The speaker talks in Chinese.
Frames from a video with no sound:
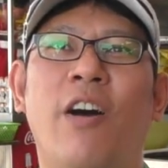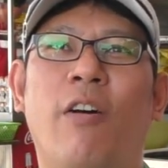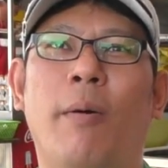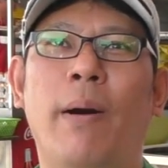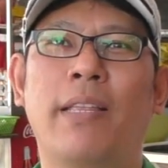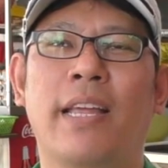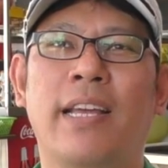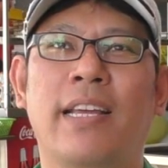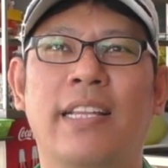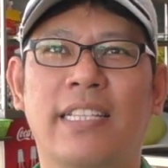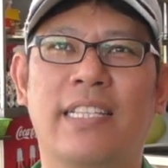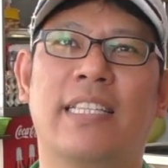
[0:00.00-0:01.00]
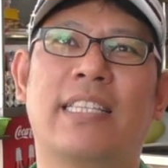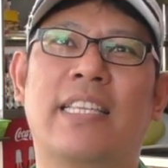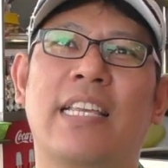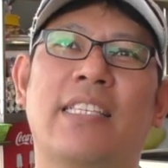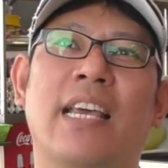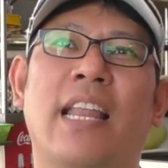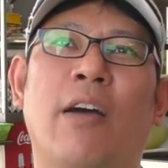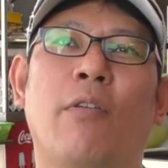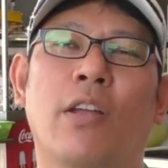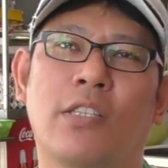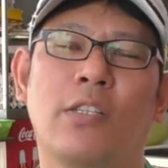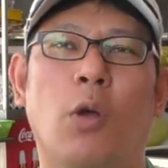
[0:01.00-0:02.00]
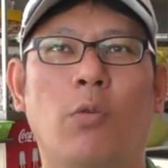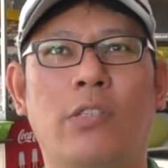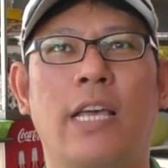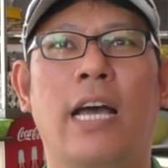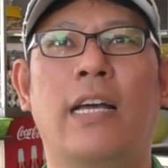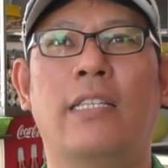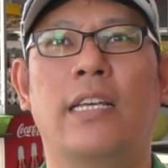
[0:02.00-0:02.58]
我怕他跌下来，或者是楼上